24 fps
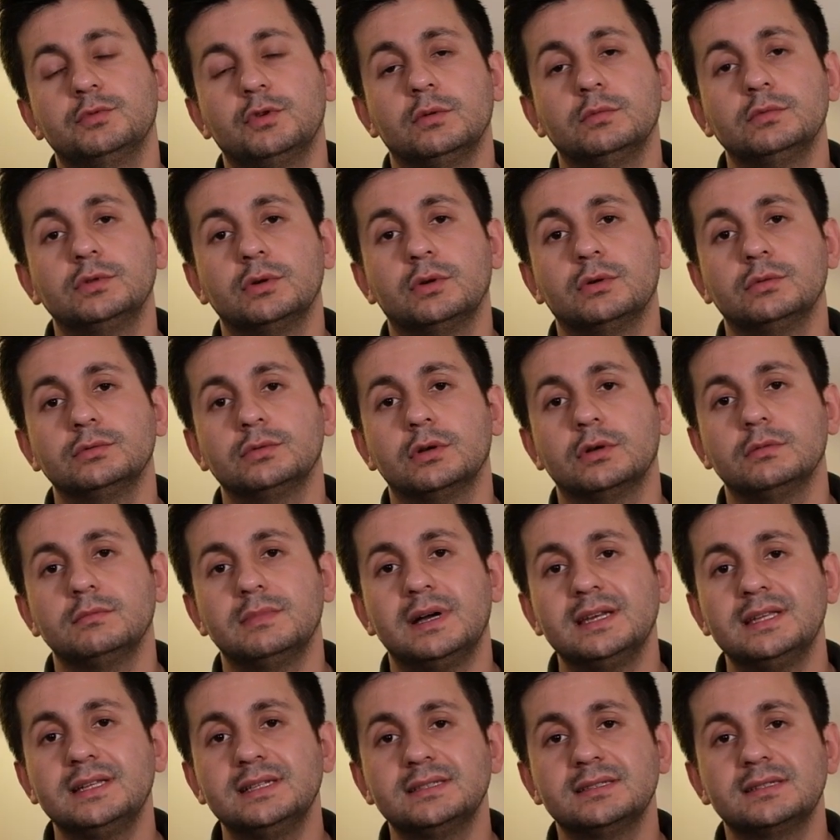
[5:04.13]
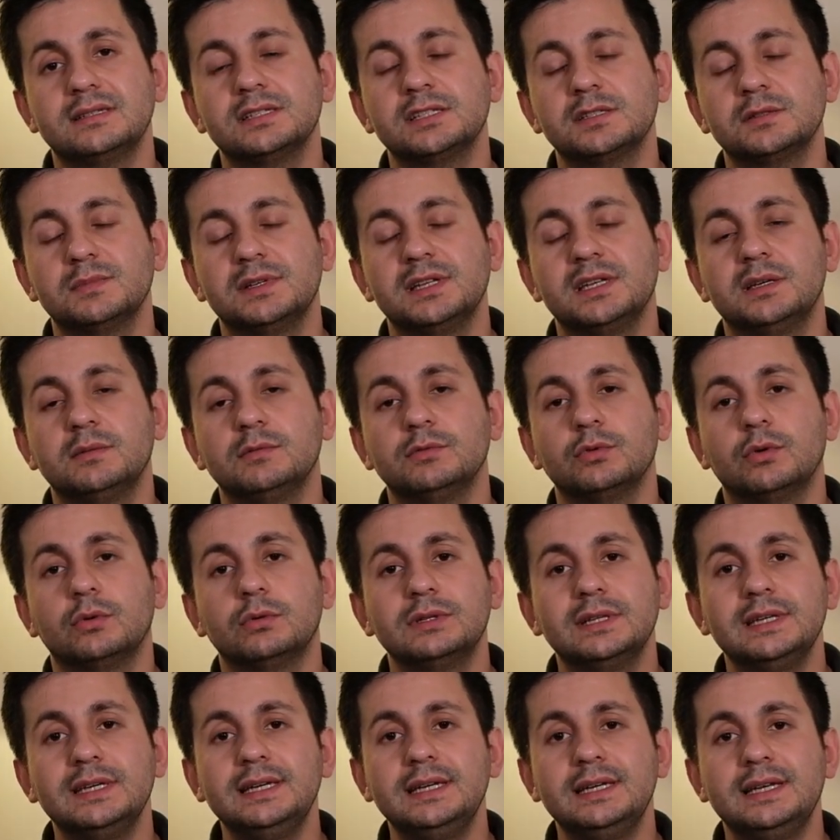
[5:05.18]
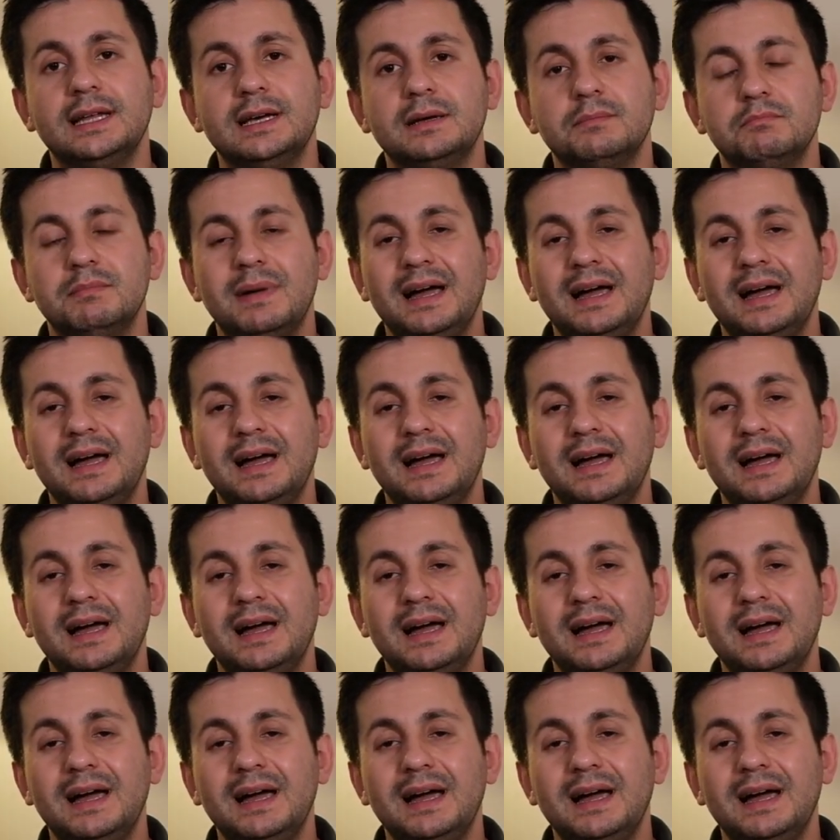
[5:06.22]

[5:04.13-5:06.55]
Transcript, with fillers: komuta kontrol merkezi danışman hekimin onayıyla